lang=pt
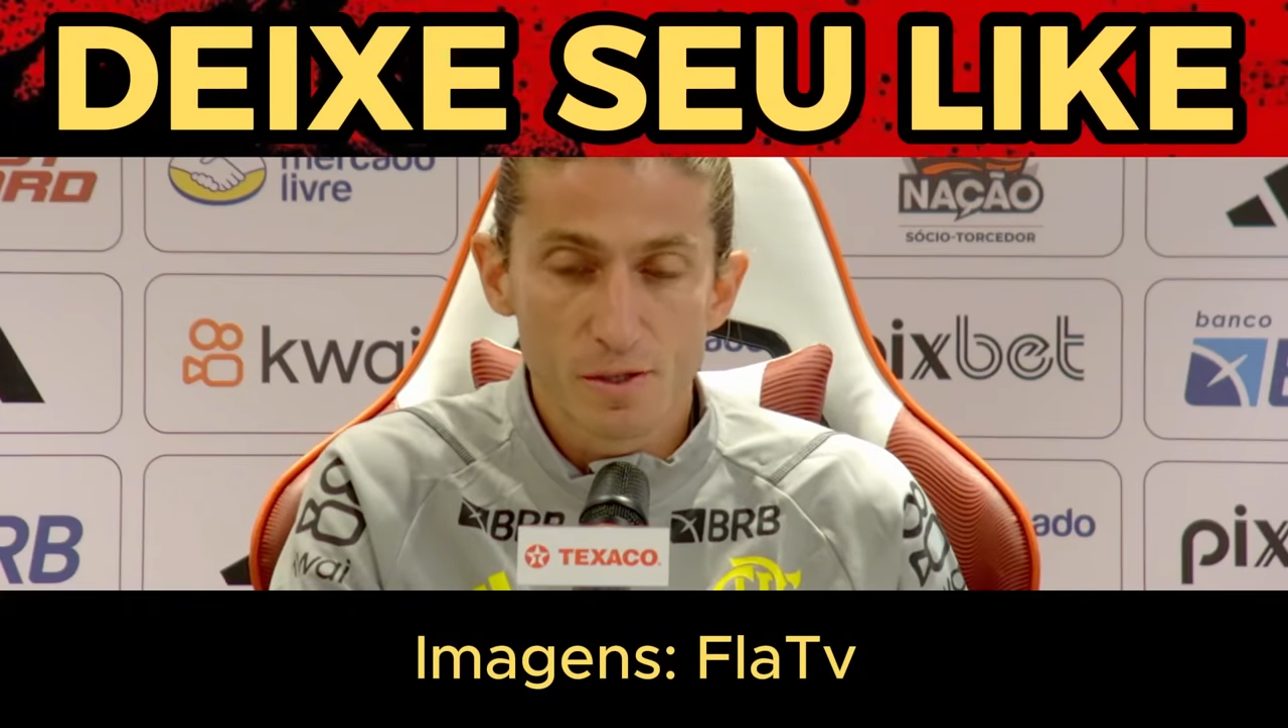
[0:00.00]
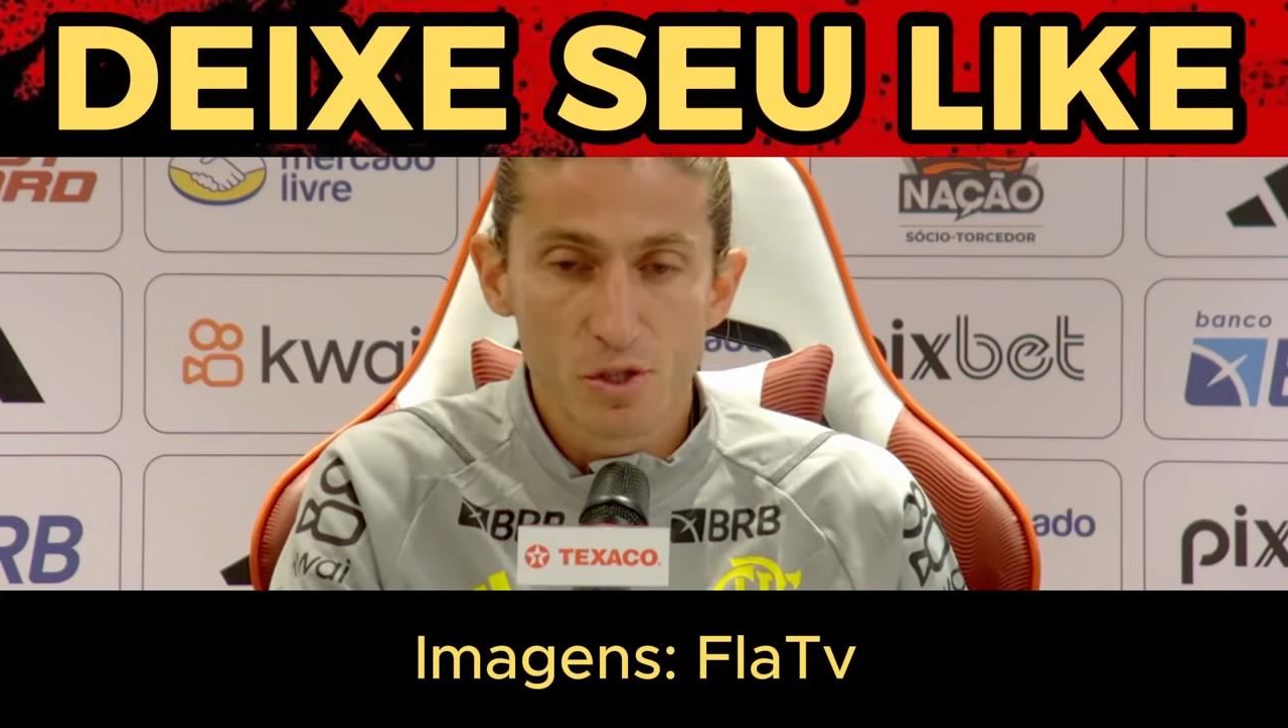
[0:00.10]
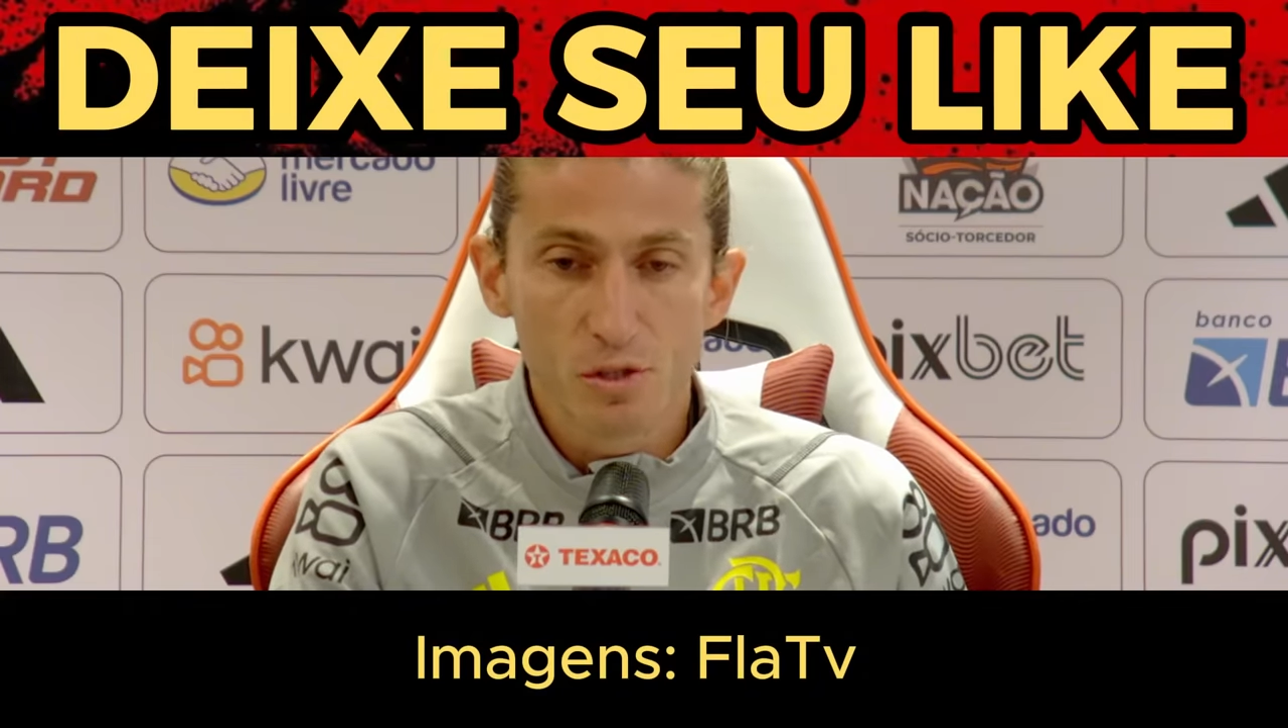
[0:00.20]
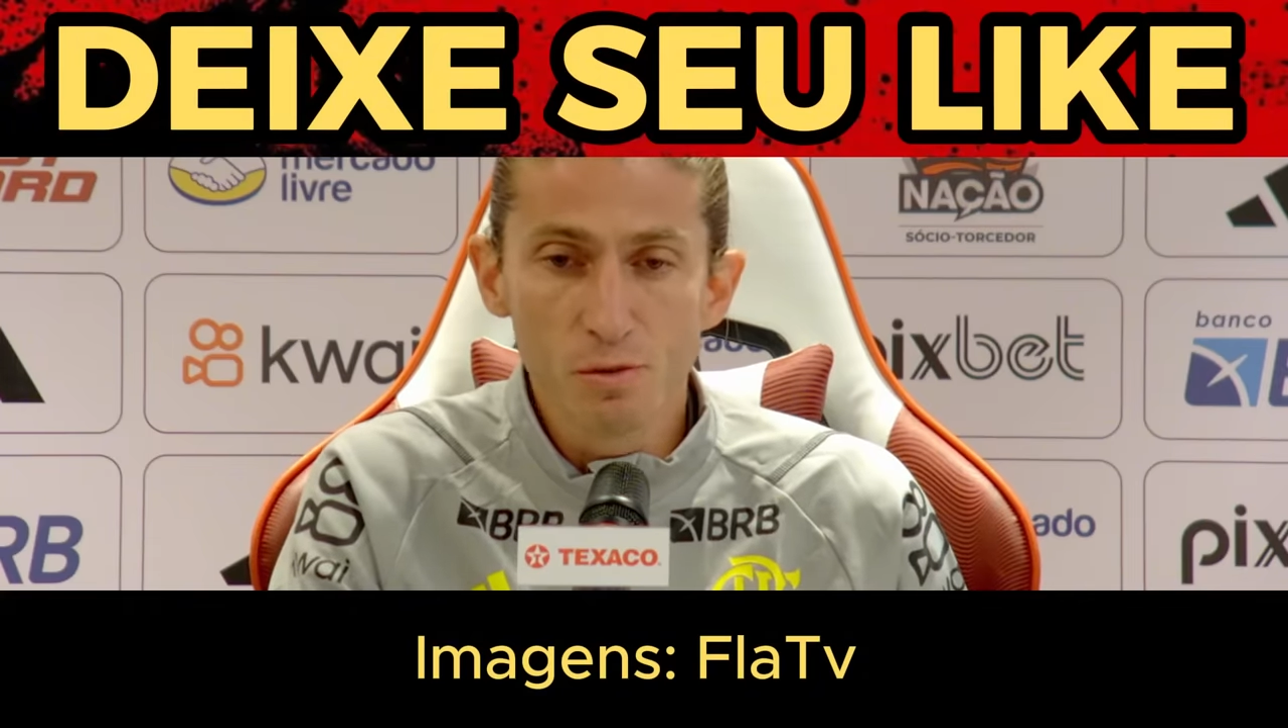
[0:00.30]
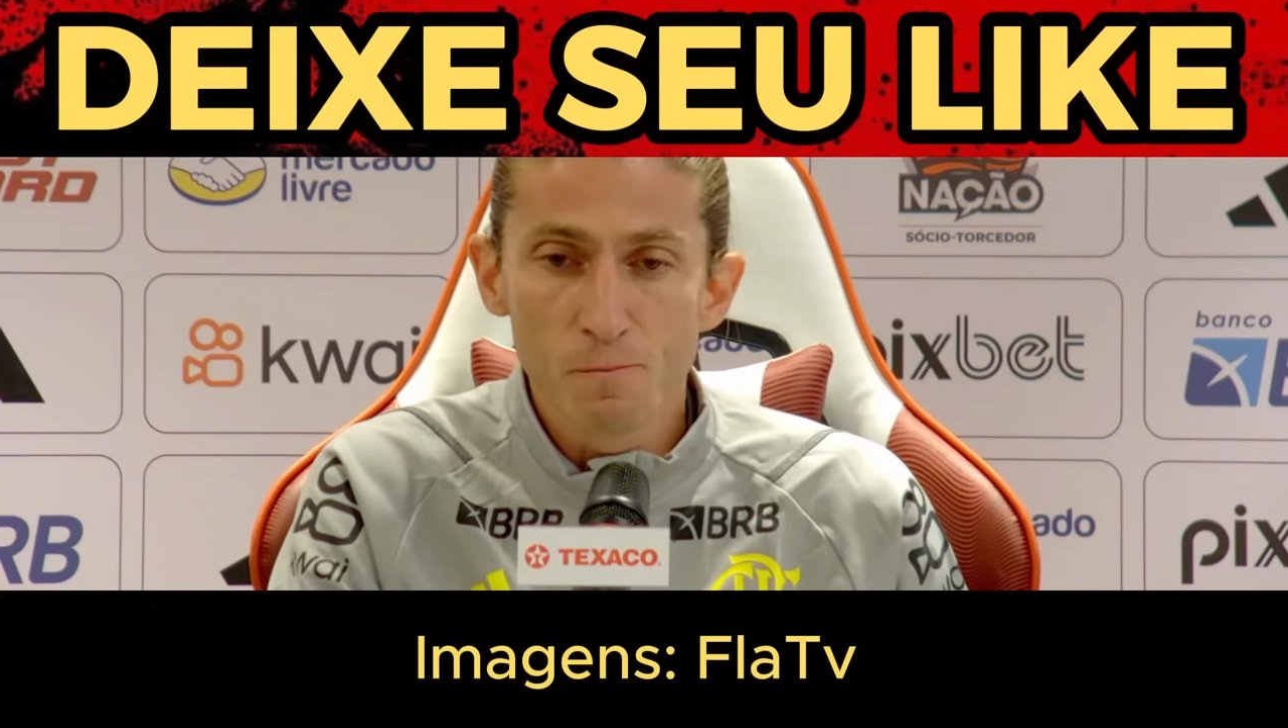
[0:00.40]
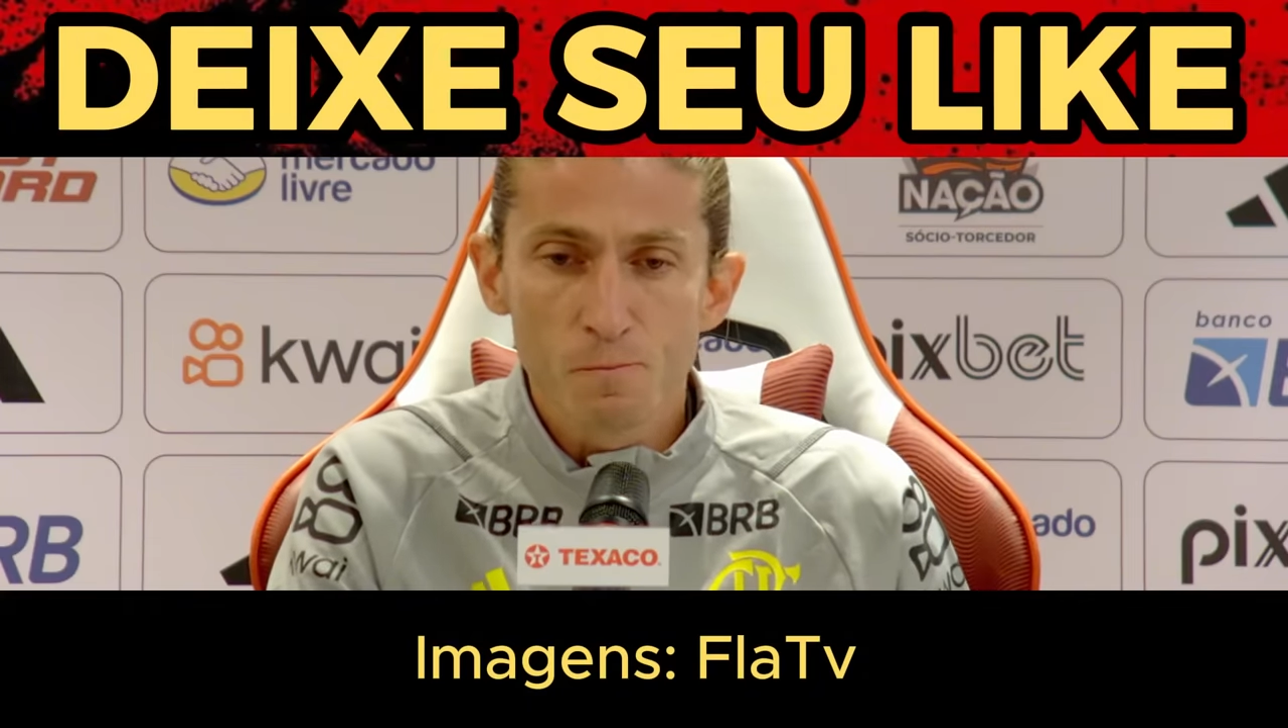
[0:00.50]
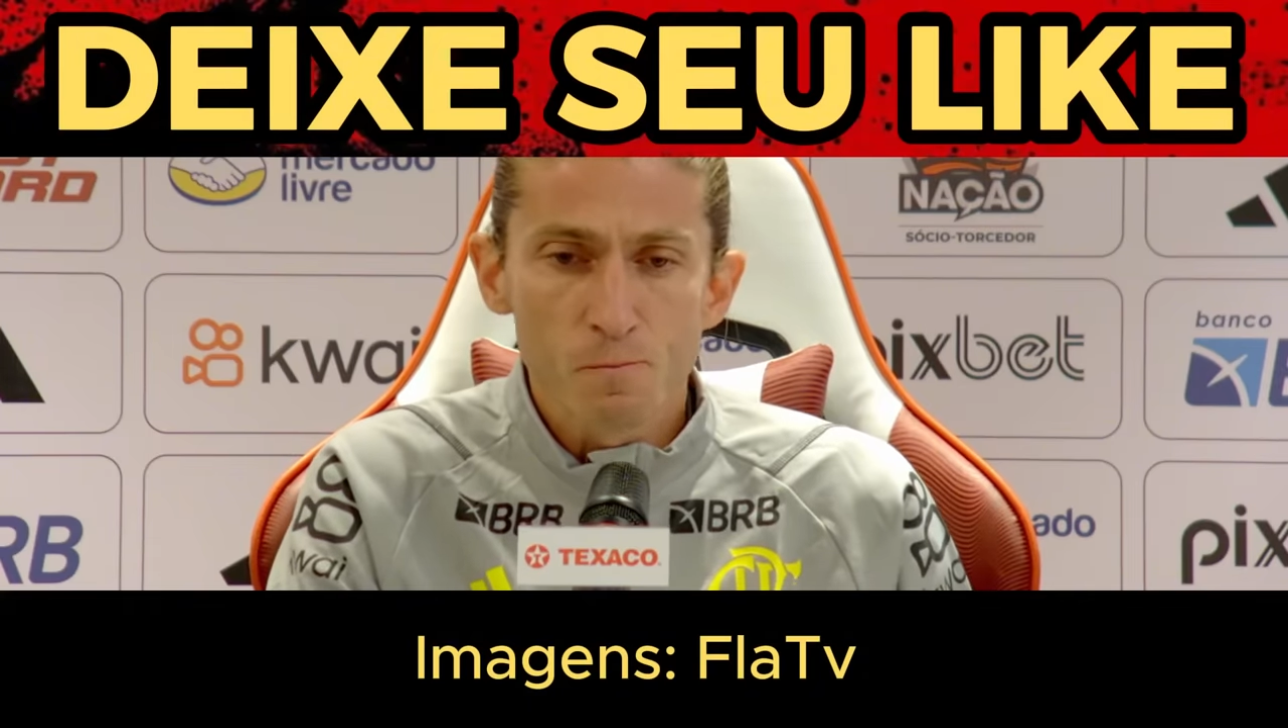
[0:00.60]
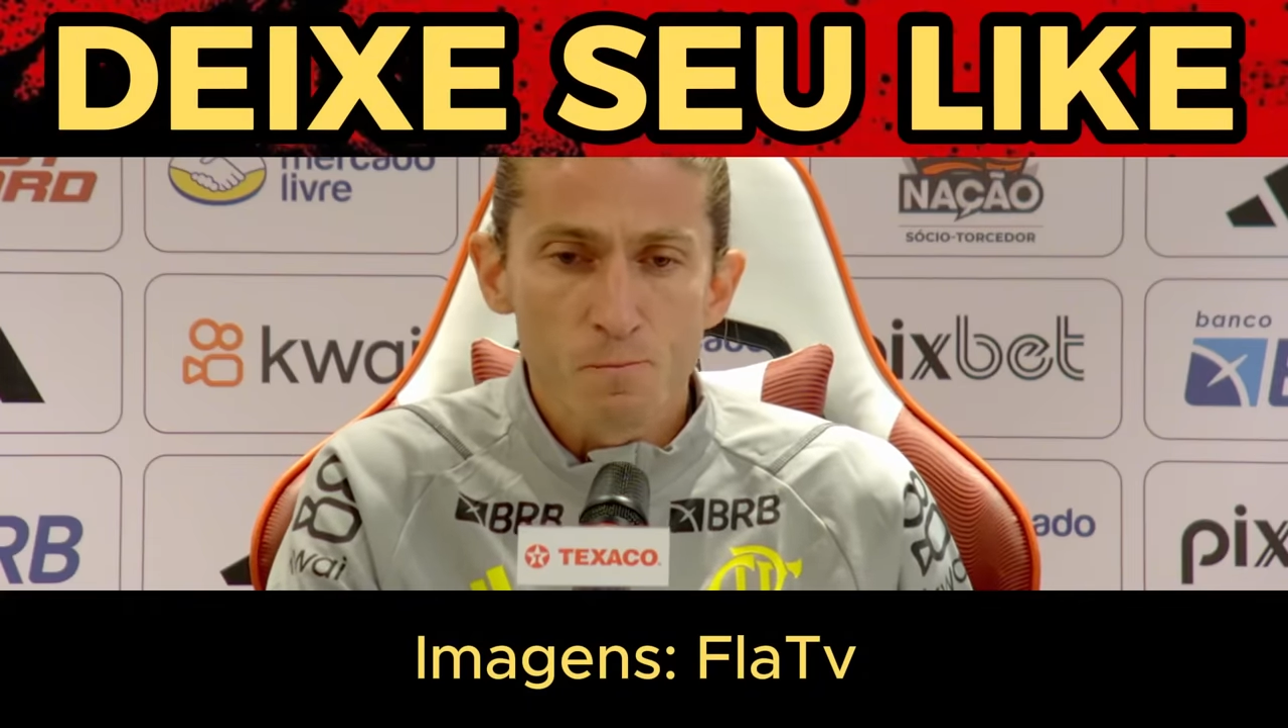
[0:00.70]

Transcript: sentido.